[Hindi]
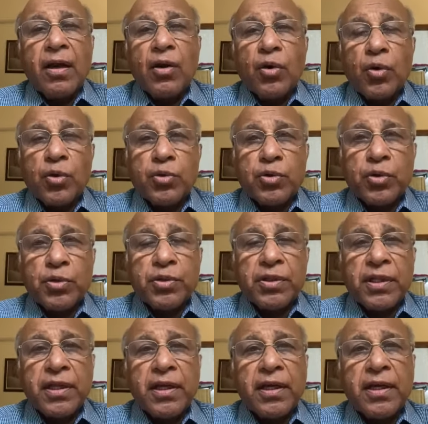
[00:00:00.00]
लोग
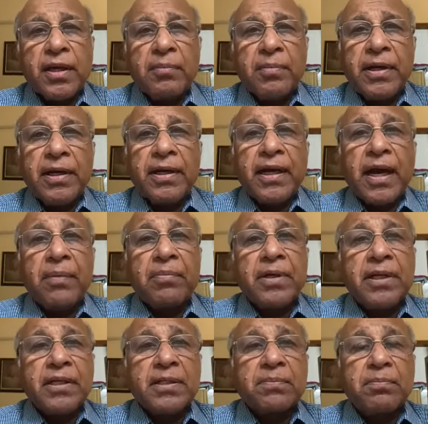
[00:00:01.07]
सोचते हैं कि मेरी
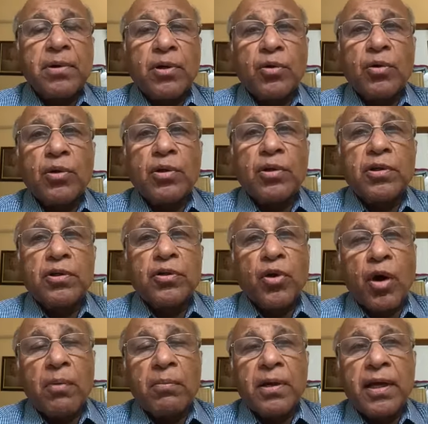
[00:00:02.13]
डायबिटीज़ बिल्कुल
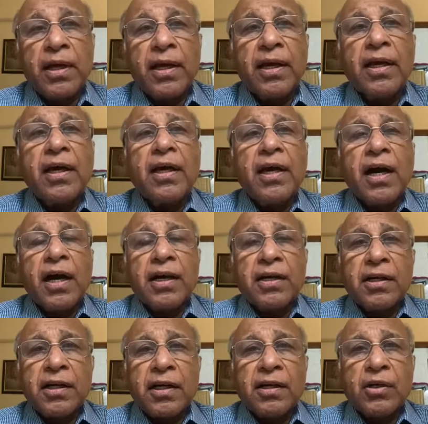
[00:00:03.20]
नॉर्मल है
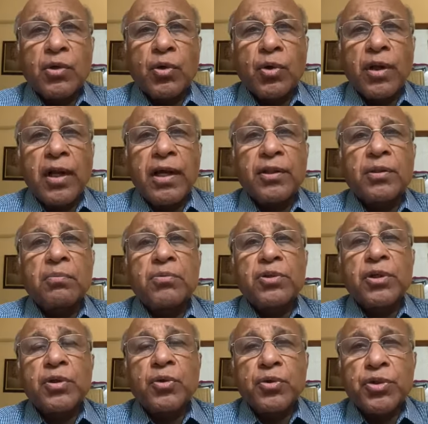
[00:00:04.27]
अंडर कंट्रोल है तो
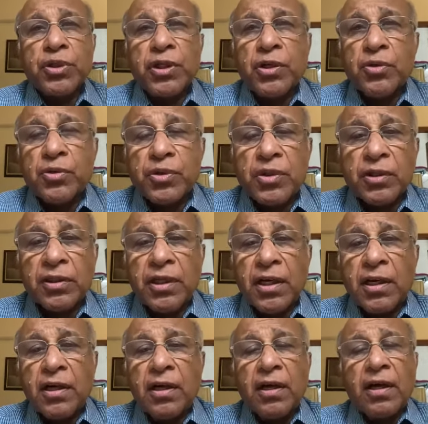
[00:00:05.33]
मुझे कुछ नहीं हो सकता
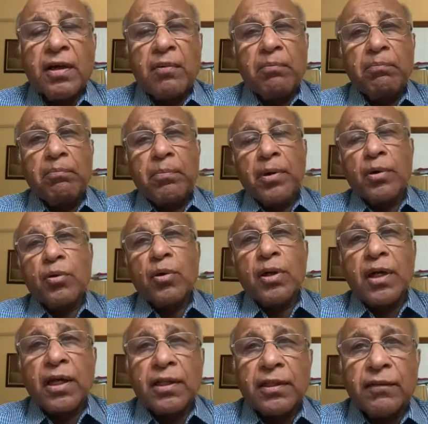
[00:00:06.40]
बिल्कुल
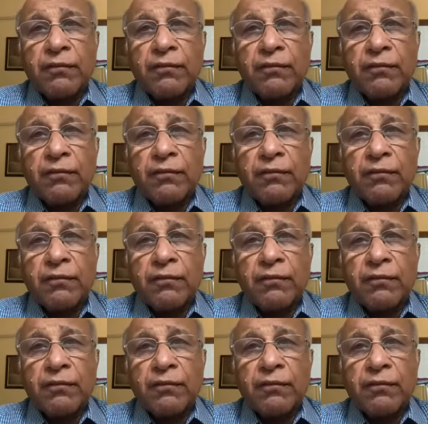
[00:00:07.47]
गलत